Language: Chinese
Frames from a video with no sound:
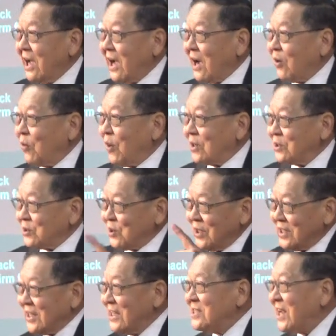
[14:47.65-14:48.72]
啊，我
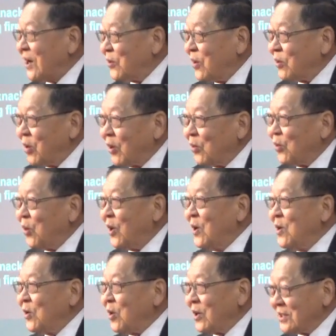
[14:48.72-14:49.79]
以前讲过，我我
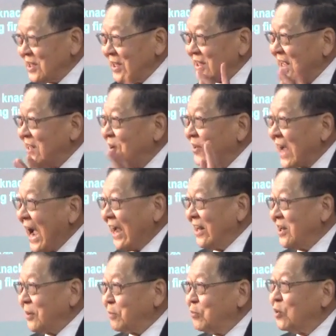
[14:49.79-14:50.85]
我现在要改
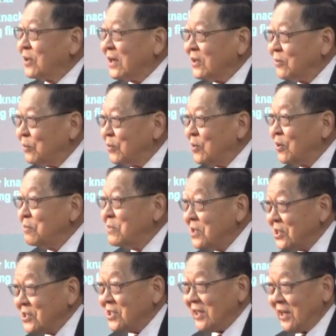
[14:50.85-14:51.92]
了，不不用
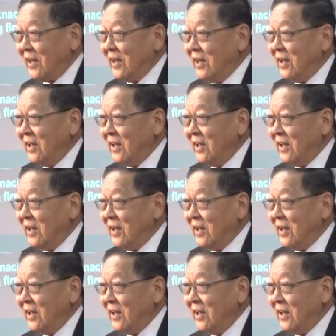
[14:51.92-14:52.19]
秘诀，